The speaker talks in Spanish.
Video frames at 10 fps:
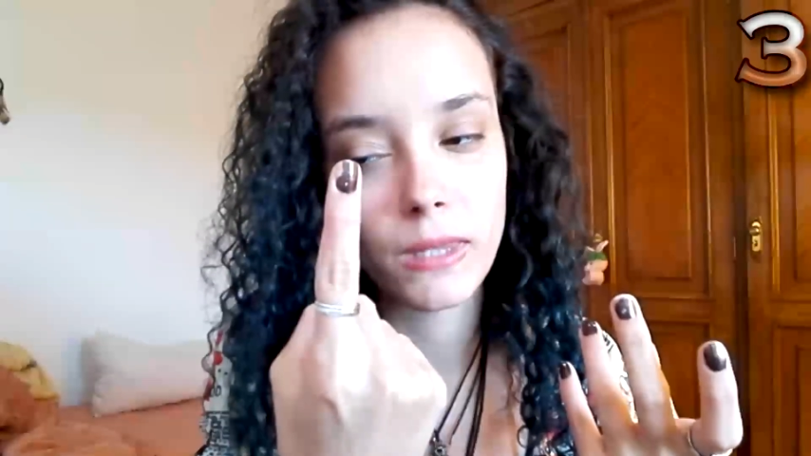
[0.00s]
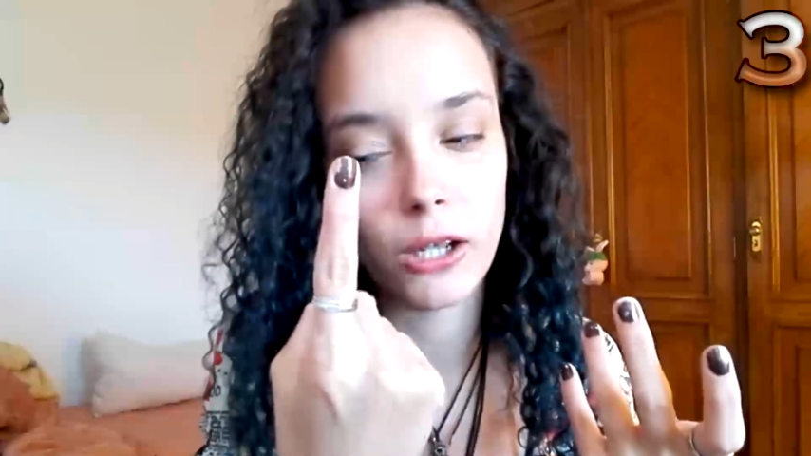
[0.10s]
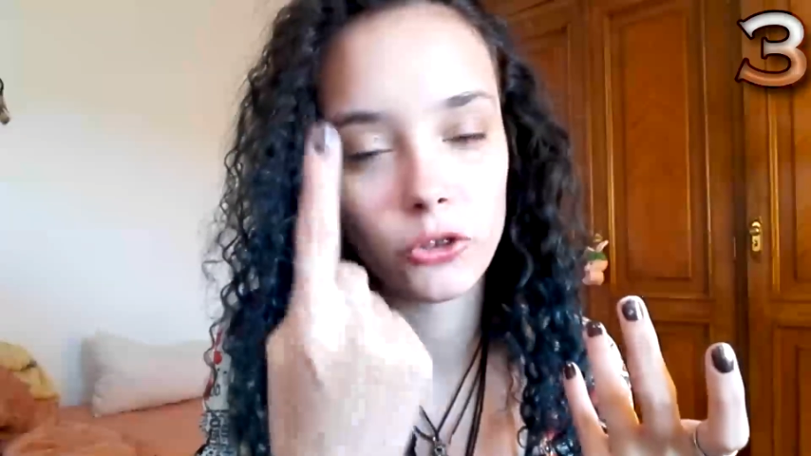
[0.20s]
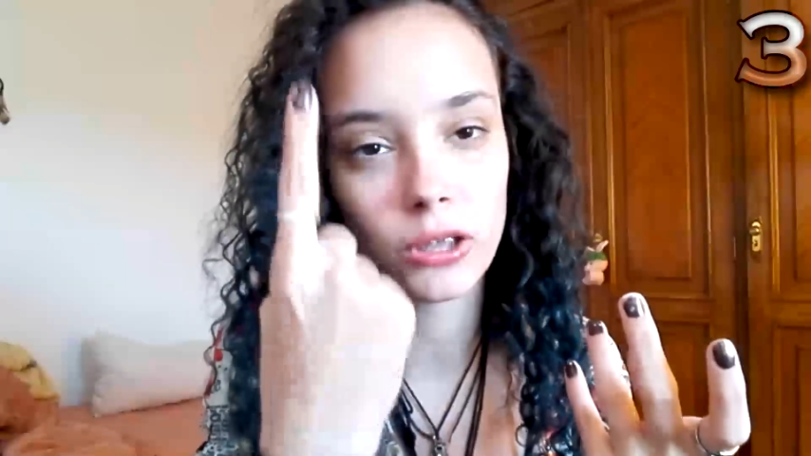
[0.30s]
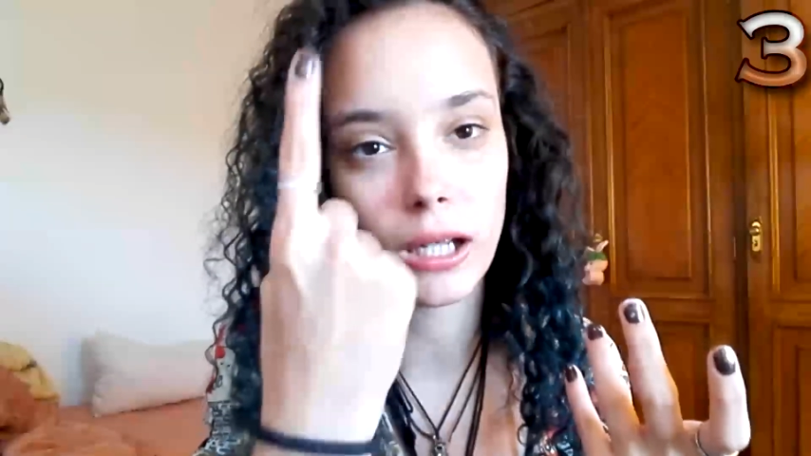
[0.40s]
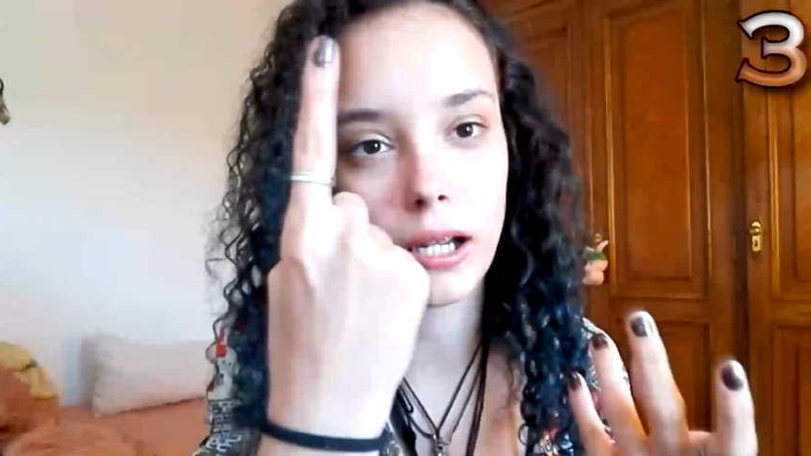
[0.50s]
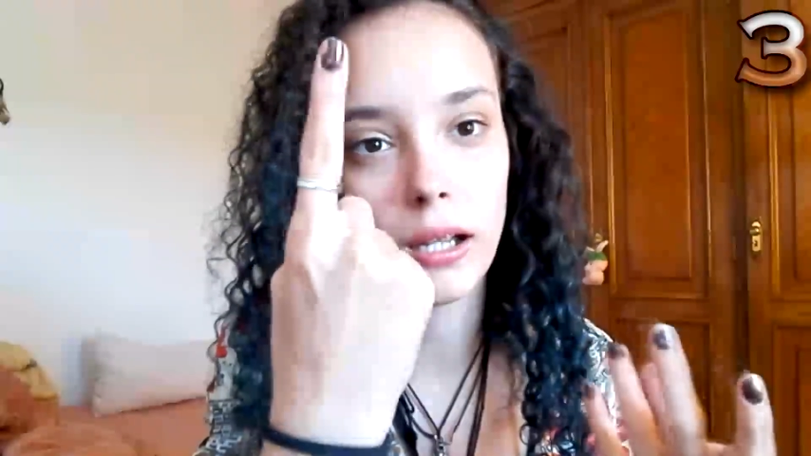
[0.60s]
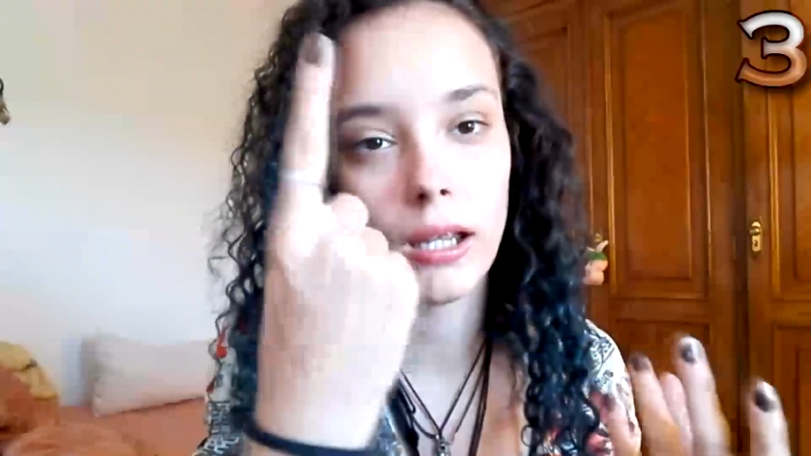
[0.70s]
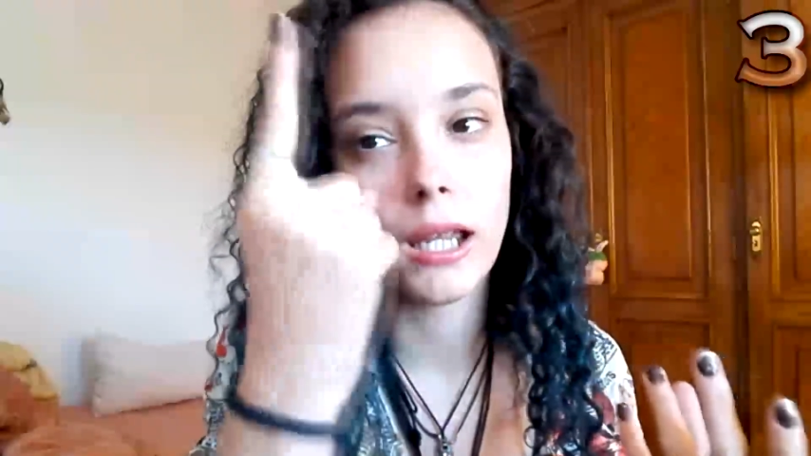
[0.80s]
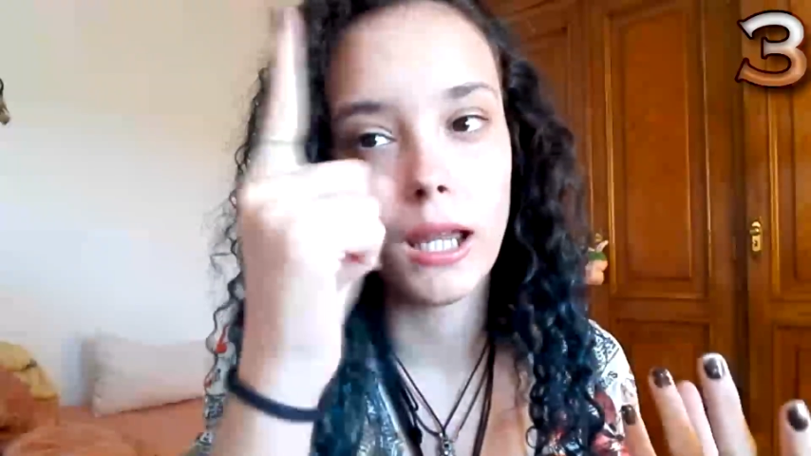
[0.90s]
o sea,
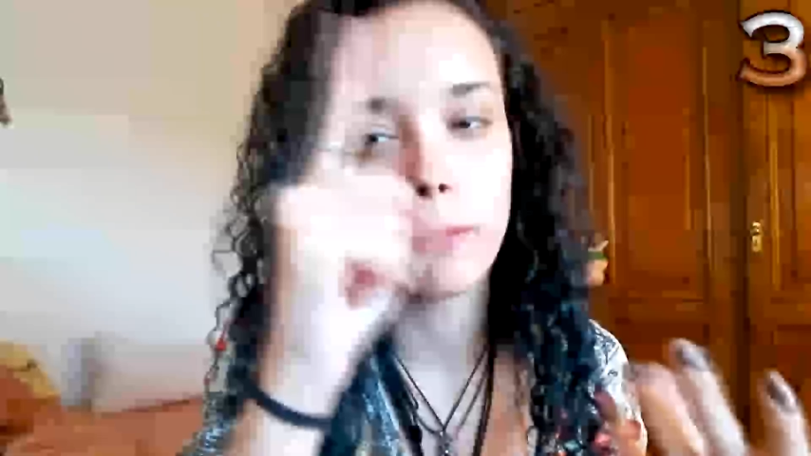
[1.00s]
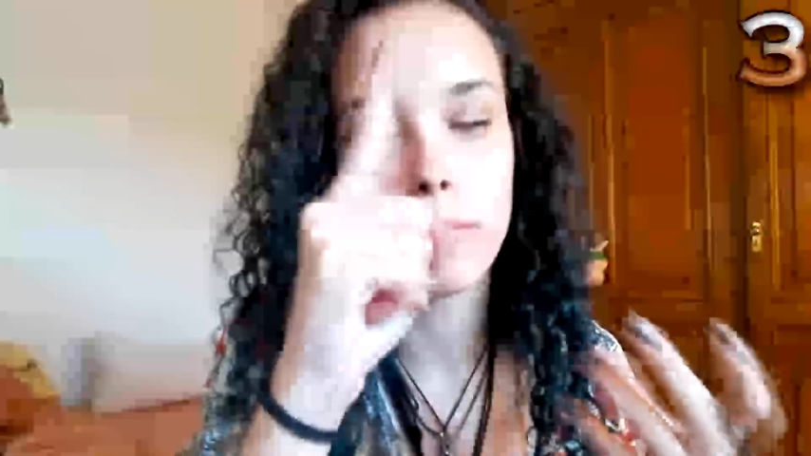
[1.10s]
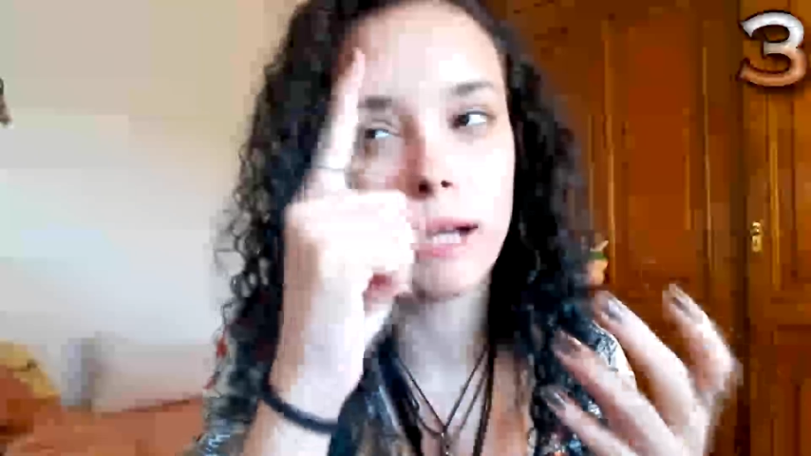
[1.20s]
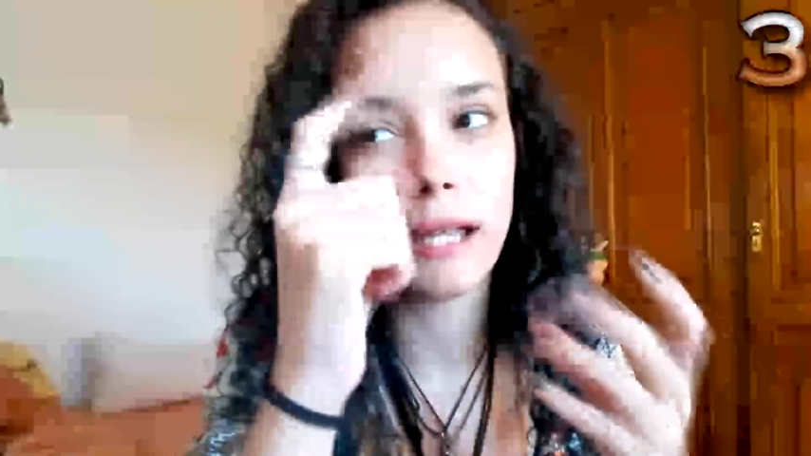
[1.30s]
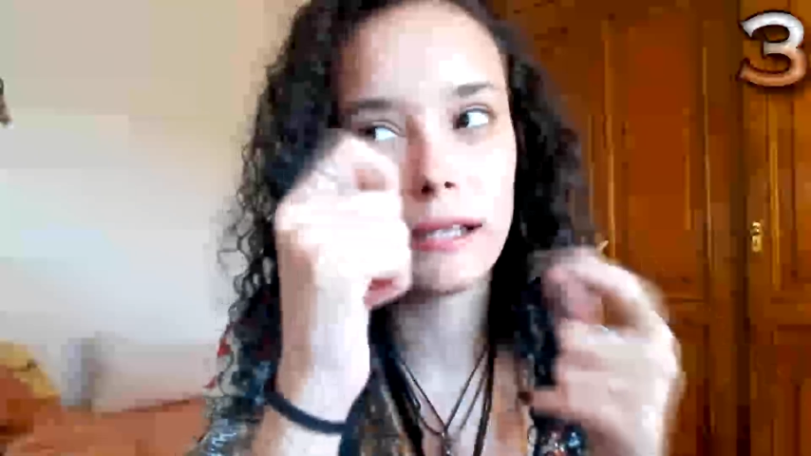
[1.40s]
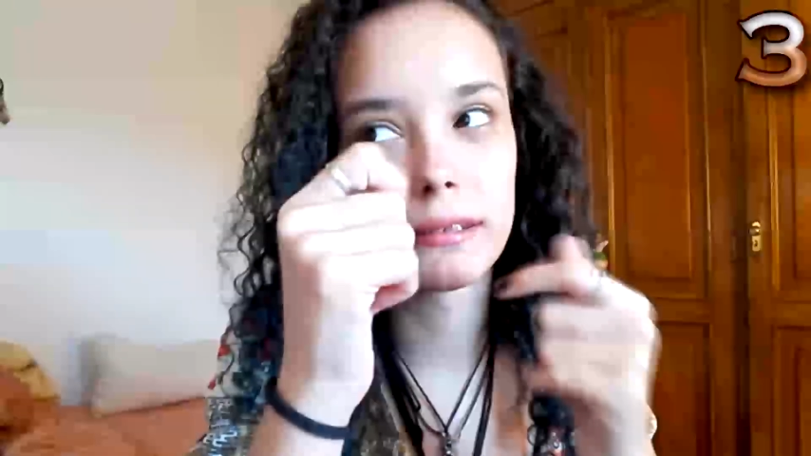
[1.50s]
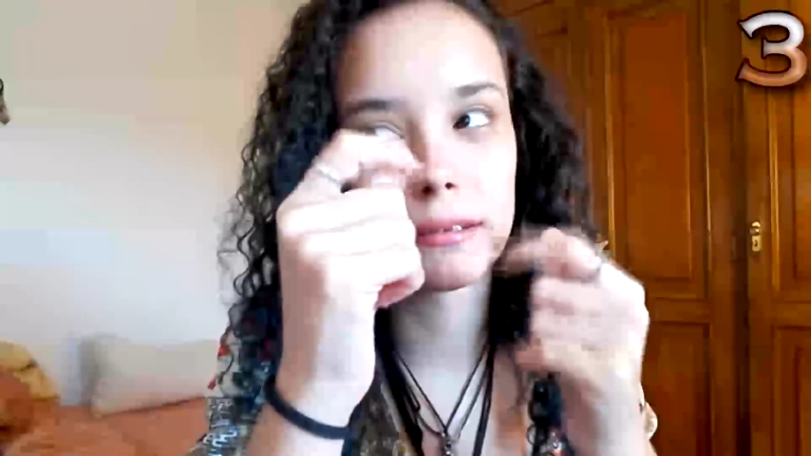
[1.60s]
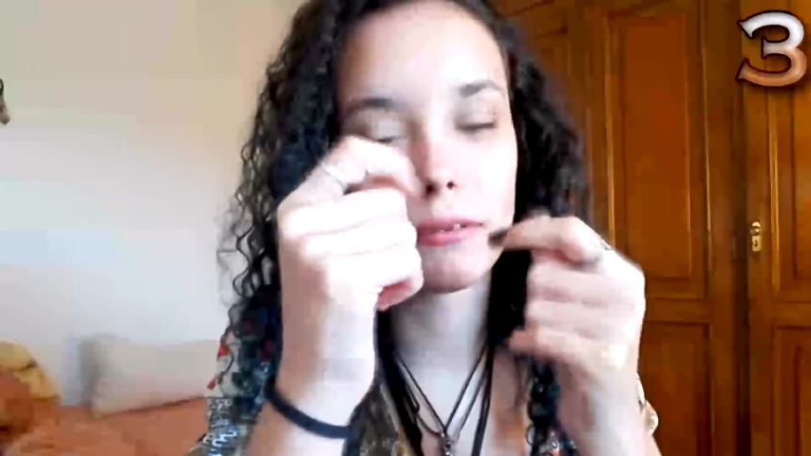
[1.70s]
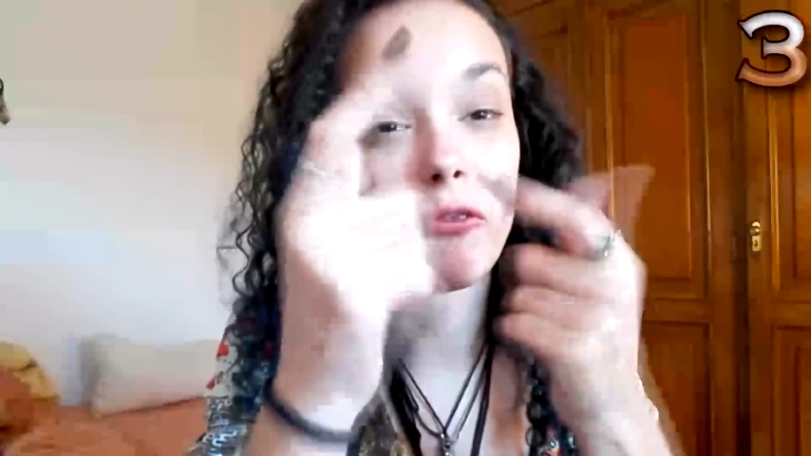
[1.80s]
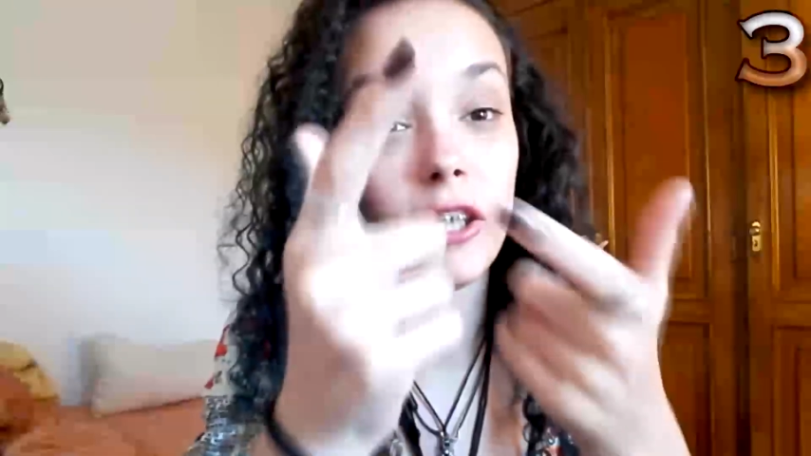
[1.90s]
más
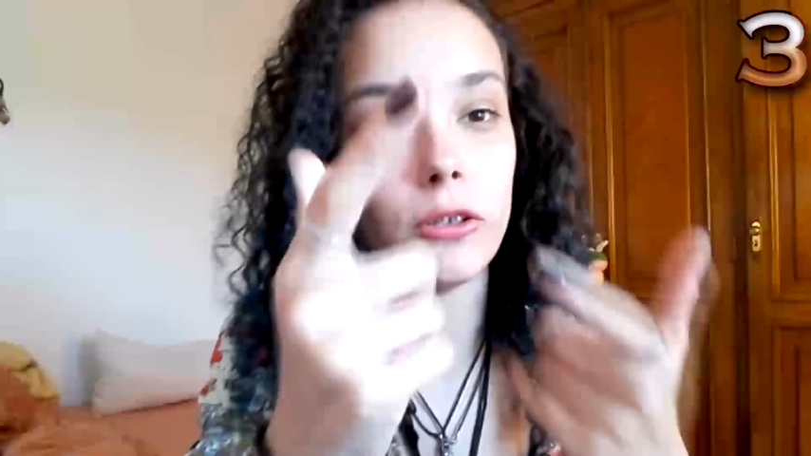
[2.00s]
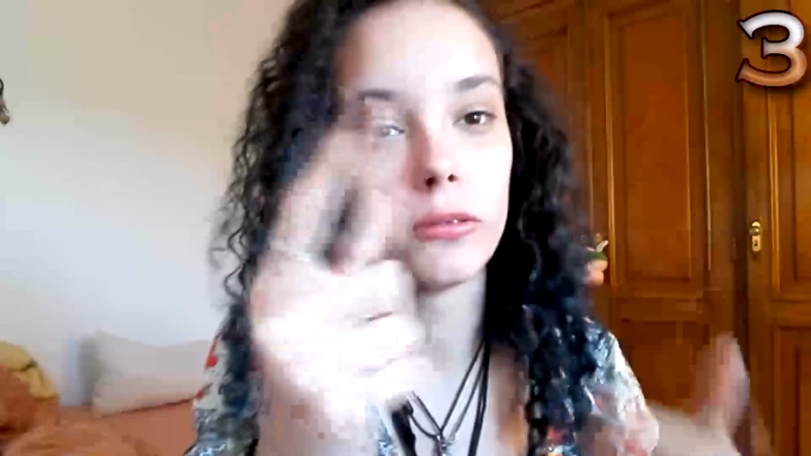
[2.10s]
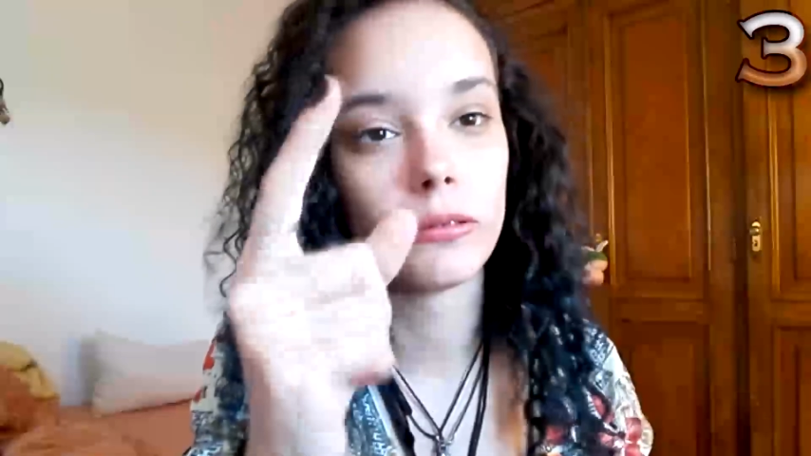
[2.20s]
fino.